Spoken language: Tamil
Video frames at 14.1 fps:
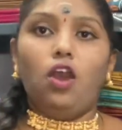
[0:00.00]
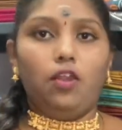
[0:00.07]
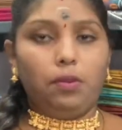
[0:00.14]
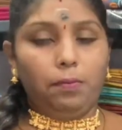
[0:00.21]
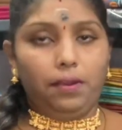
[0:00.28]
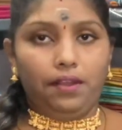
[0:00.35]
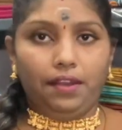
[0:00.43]

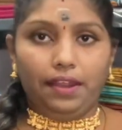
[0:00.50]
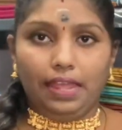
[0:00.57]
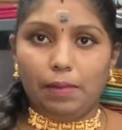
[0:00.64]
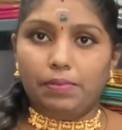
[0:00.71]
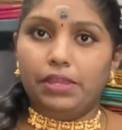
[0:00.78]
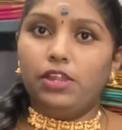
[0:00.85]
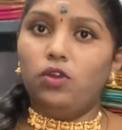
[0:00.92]
ஆர்டர் பண்ணுறீங்க
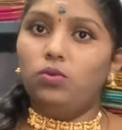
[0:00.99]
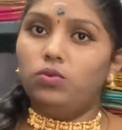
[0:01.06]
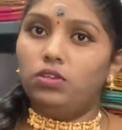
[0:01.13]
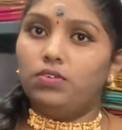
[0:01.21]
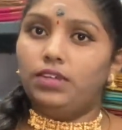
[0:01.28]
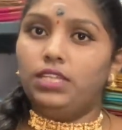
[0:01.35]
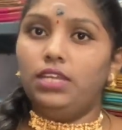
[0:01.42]
அப்படின்னா
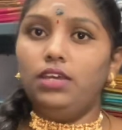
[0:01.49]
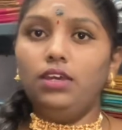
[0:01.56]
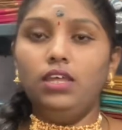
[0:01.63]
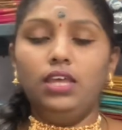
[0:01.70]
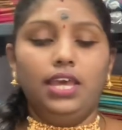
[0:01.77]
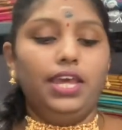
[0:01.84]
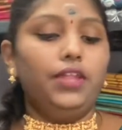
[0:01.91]
உங்களுக்கு வந்து
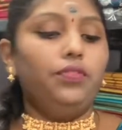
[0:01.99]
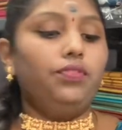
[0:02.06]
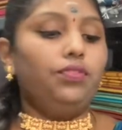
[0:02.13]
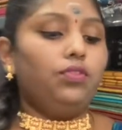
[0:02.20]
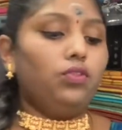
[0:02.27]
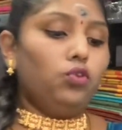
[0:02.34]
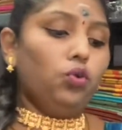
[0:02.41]

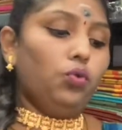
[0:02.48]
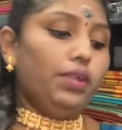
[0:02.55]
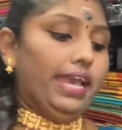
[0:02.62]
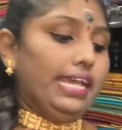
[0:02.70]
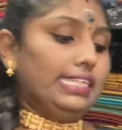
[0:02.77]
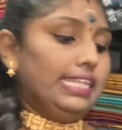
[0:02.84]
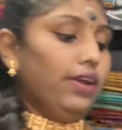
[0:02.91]
டூ
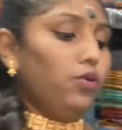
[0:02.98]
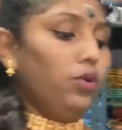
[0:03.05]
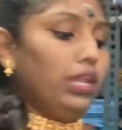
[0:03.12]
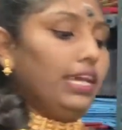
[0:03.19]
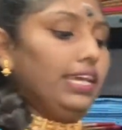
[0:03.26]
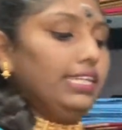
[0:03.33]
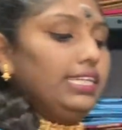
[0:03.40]
டேஸில்
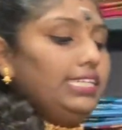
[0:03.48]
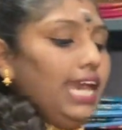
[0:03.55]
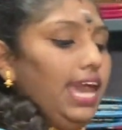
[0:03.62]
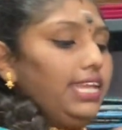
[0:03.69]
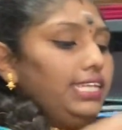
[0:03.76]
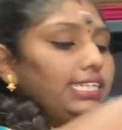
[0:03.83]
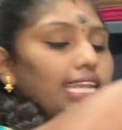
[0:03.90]
உங்களுக்கு இந்த
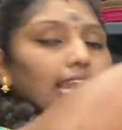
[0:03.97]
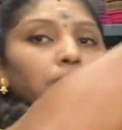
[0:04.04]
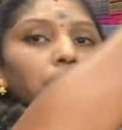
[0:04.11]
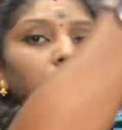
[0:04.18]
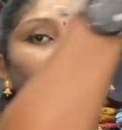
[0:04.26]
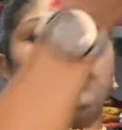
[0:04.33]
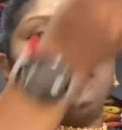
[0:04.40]
சாரீஸ்
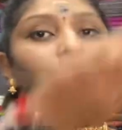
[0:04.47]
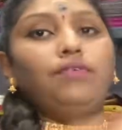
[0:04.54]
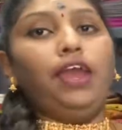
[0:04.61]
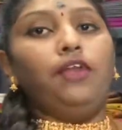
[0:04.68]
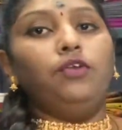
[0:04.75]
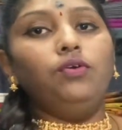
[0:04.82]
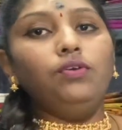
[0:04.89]
எல்லாமே ரிசீவ்
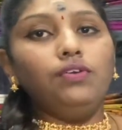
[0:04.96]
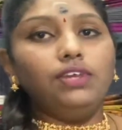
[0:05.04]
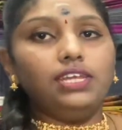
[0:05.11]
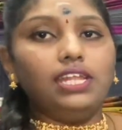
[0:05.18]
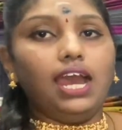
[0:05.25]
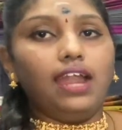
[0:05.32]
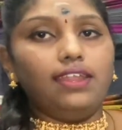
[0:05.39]
ஆகிடும்
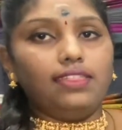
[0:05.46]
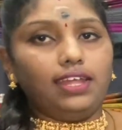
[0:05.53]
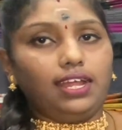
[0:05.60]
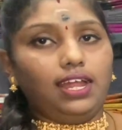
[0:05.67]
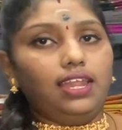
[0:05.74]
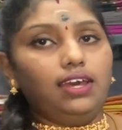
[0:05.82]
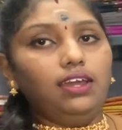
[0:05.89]
இது அடுத்த
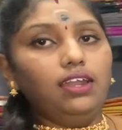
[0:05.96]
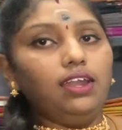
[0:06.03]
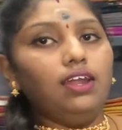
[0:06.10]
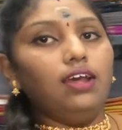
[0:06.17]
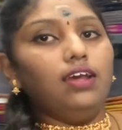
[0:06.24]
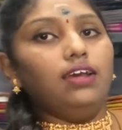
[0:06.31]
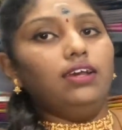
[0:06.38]
கலர்
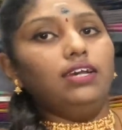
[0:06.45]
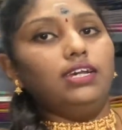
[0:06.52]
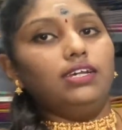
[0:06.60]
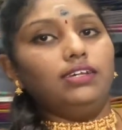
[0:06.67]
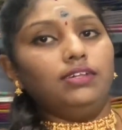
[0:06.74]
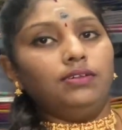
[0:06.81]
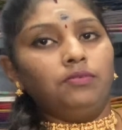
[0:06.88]

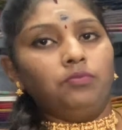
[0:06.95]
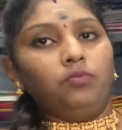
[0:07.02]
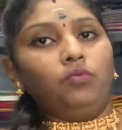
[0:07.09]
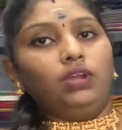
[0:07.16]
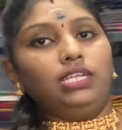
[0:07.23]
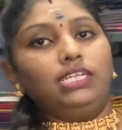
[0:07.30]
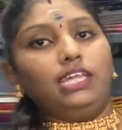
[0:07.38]

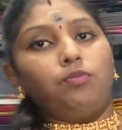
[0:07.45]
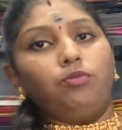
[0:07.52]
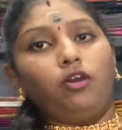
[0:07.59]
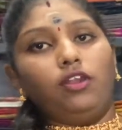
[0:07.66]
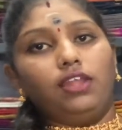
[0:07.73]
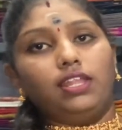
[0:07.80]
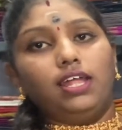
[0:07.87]
ஒன் சைட்
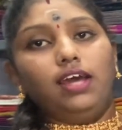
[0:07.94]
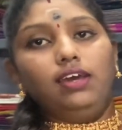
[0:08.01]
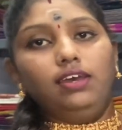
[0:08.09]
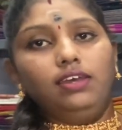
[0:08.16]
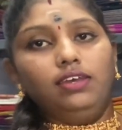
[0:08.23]
பார்டர் தான்